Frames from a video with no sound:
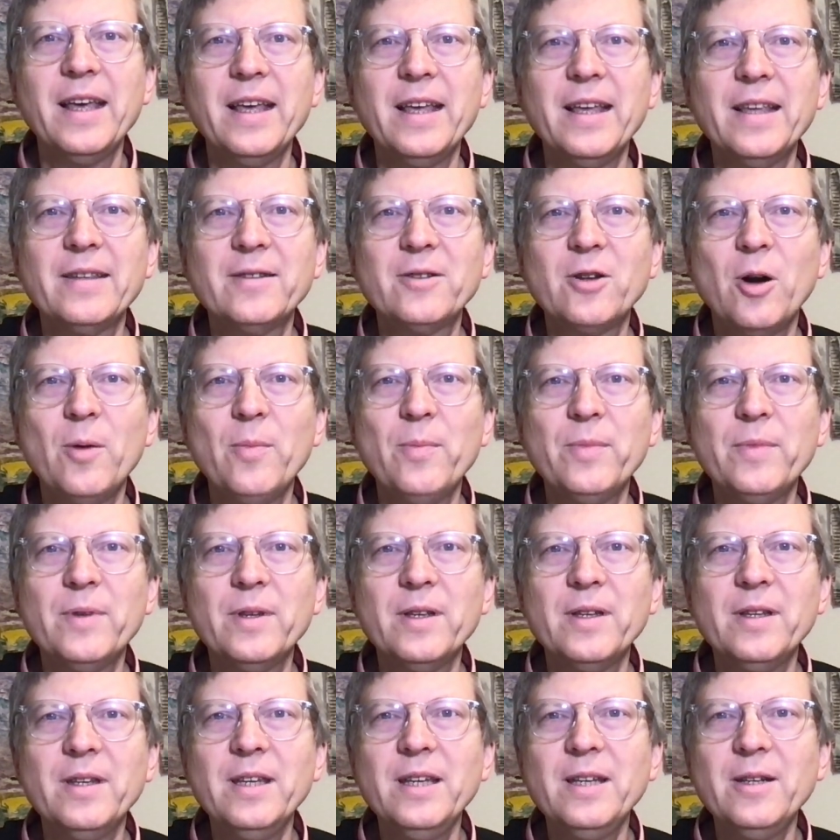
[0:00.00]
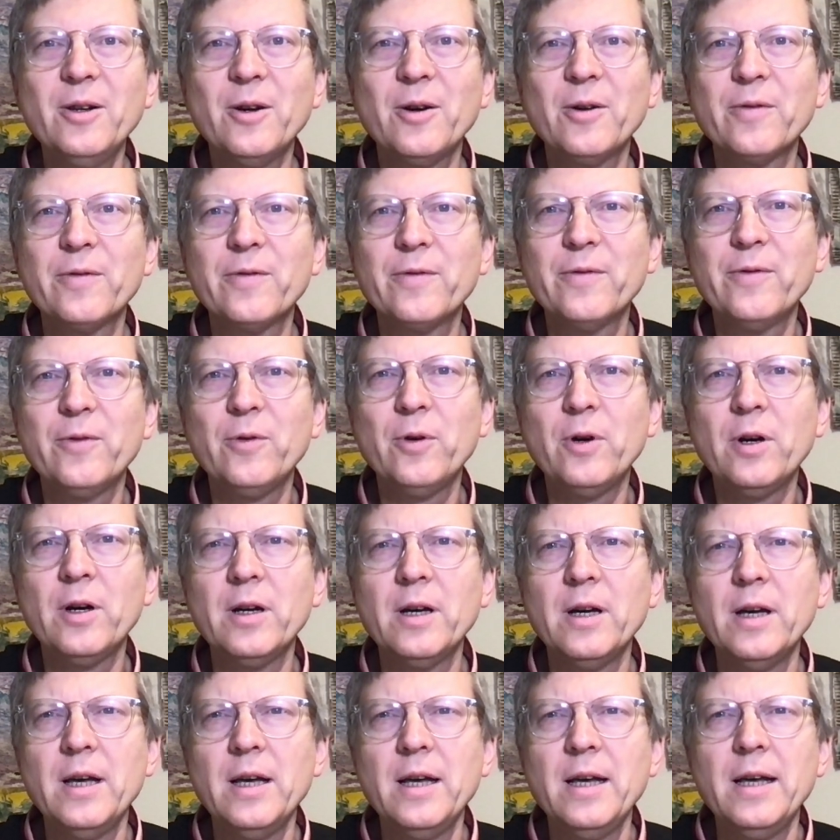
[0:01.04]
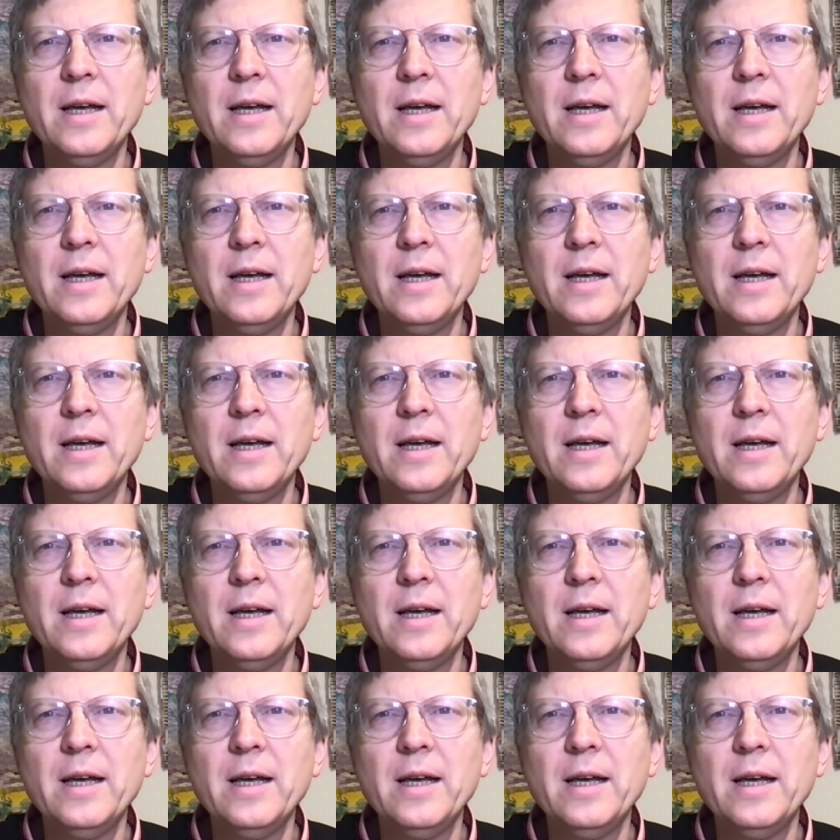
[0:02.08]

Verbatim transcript: Es kommt nicht oft vor,